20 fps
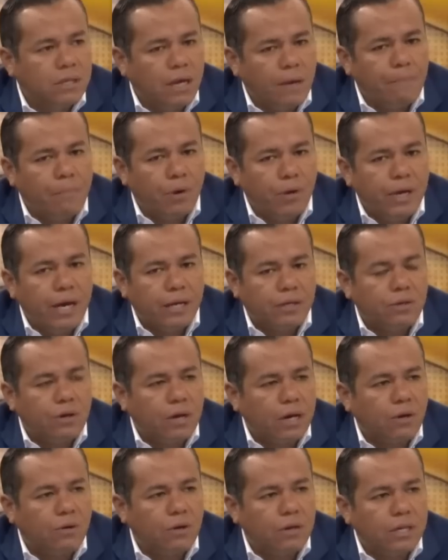¿Qué
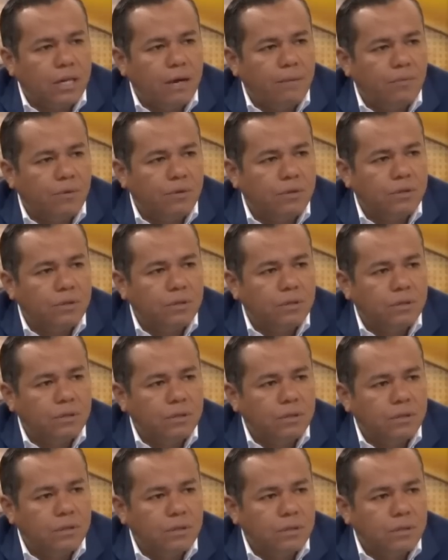proyectos recordamos?
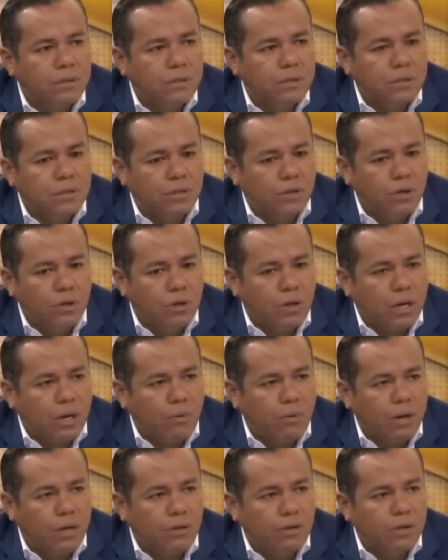Yo no
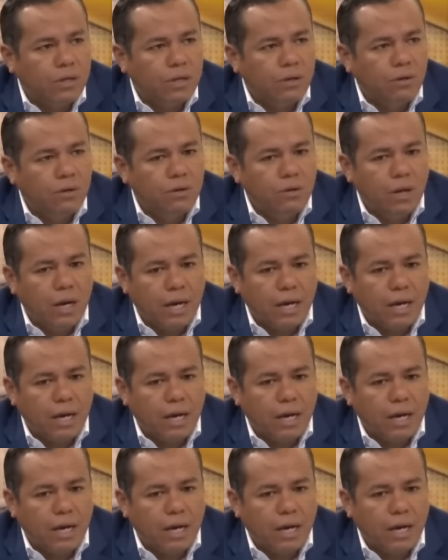recuerdo ninguno.